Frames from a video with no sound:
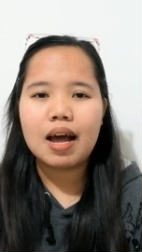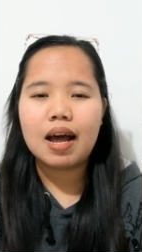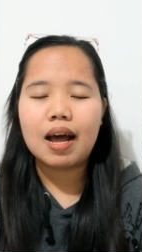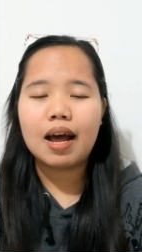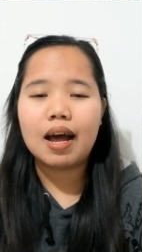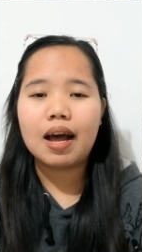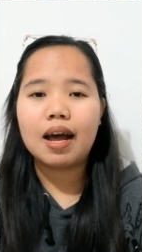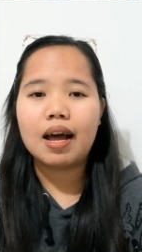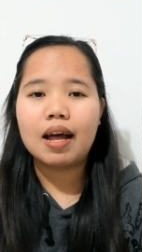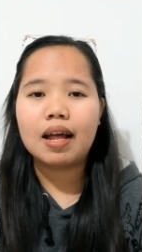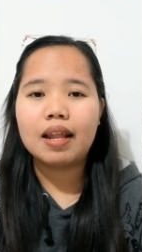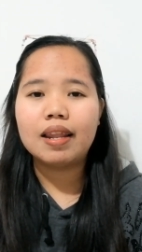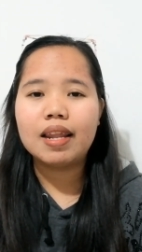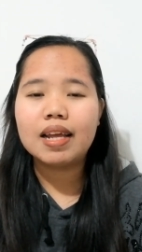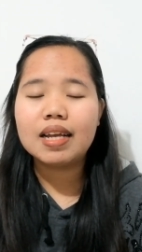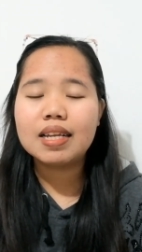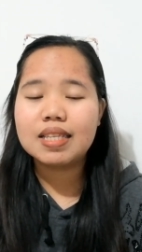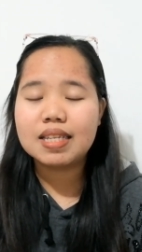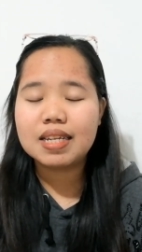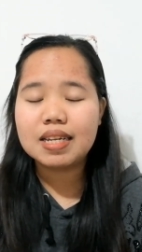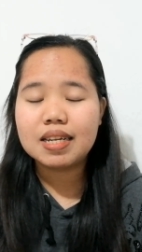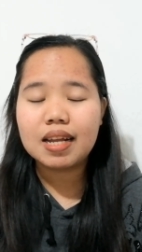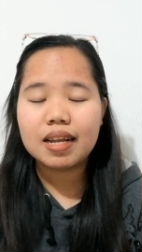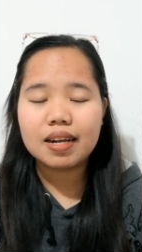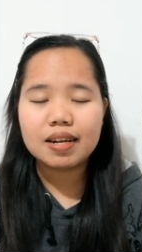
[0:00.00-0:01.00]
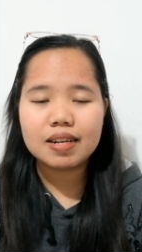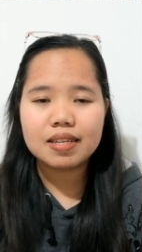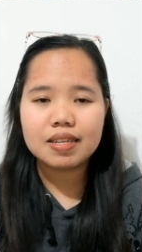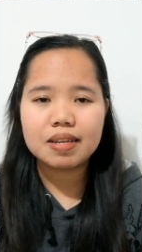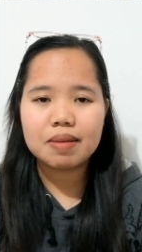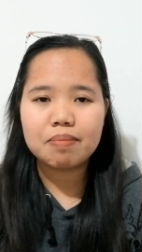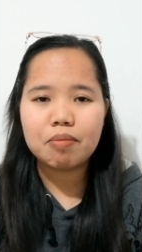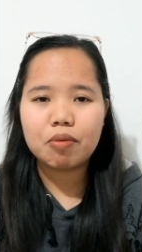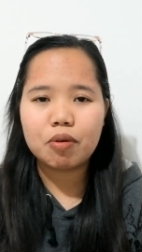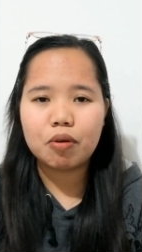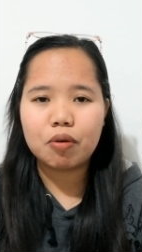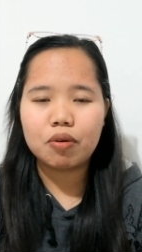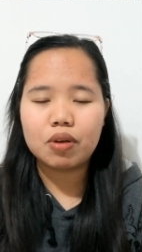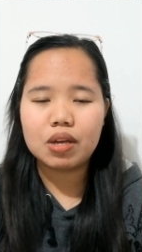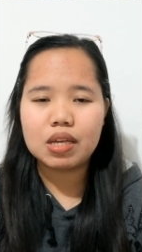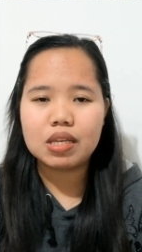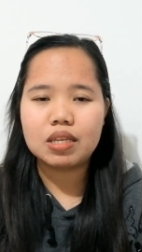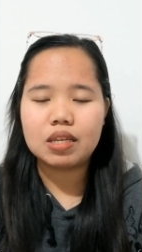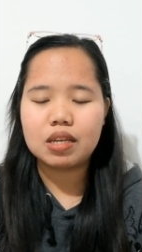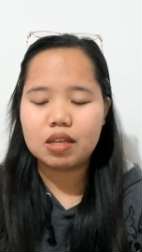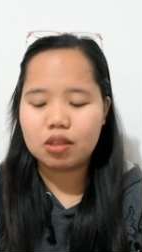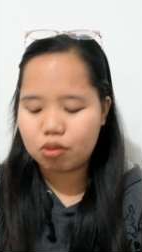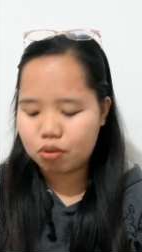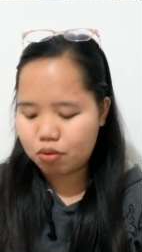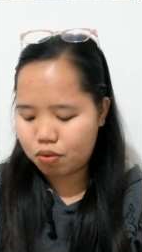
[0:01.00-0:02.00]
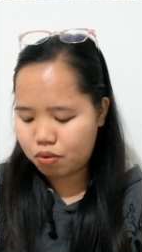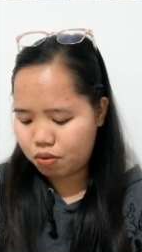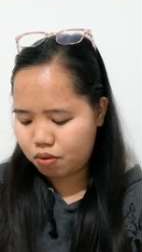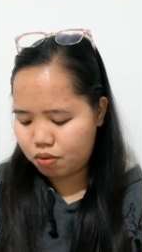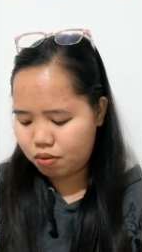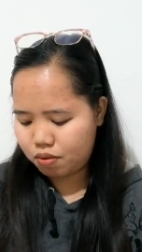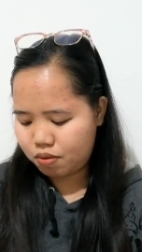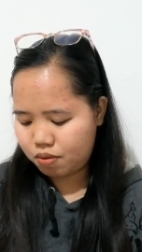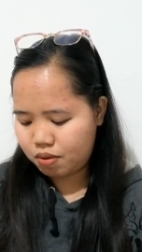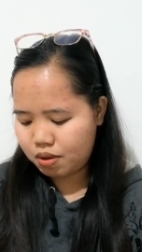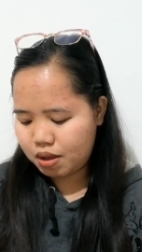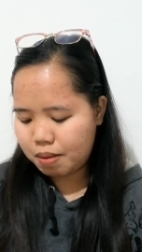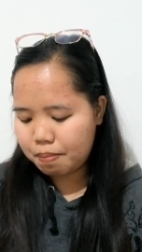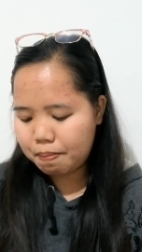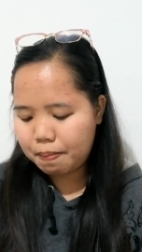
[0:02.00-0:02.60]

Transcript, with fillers: Uh, next na na-receive ko is itong